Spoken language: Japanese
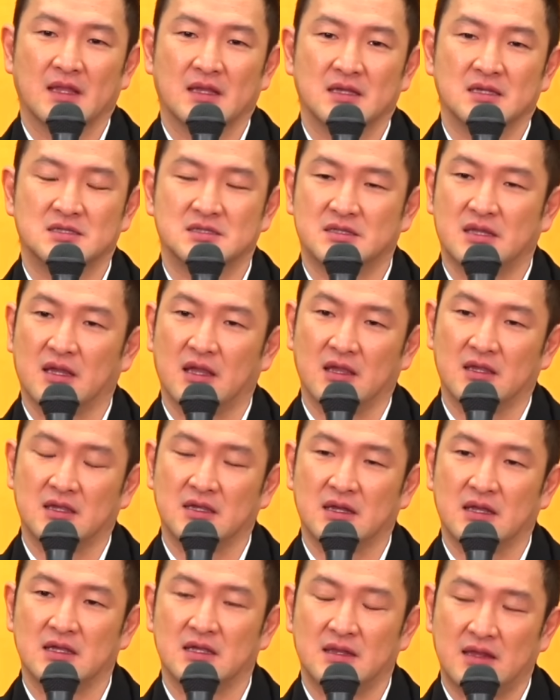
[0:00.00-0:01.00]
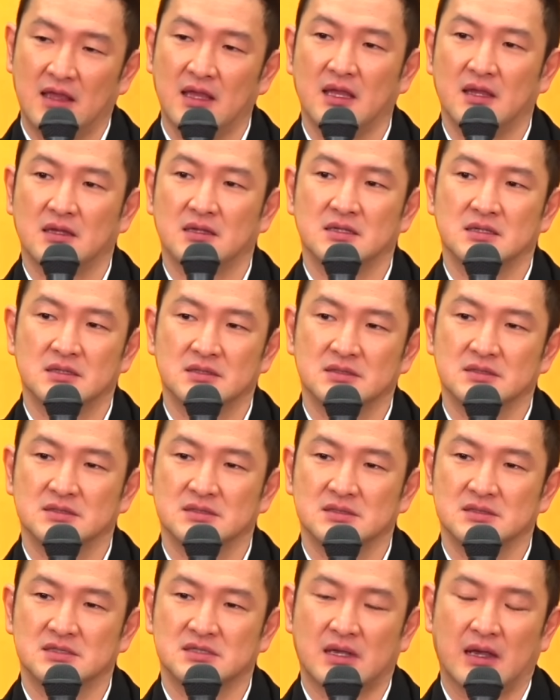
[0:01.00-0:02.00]
知った激励ね
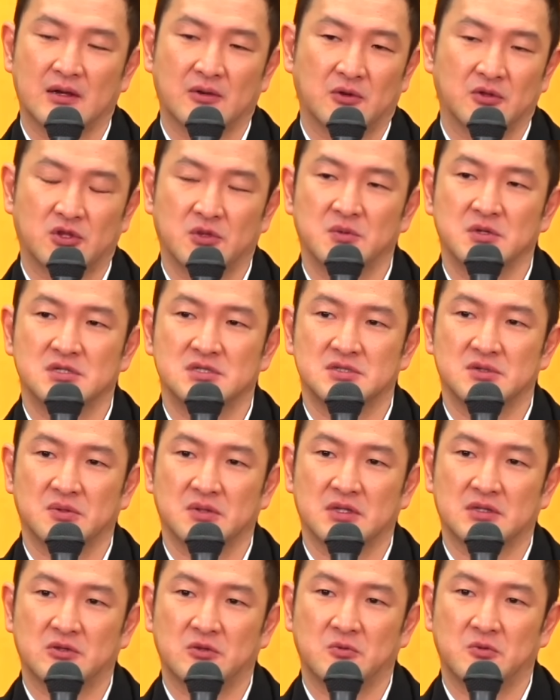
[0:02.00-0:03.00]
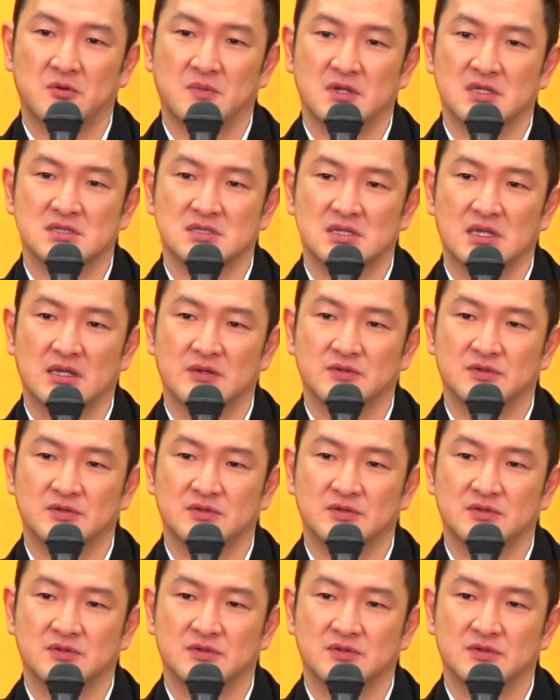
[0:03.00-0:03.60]
叱ることも必要だと思いますし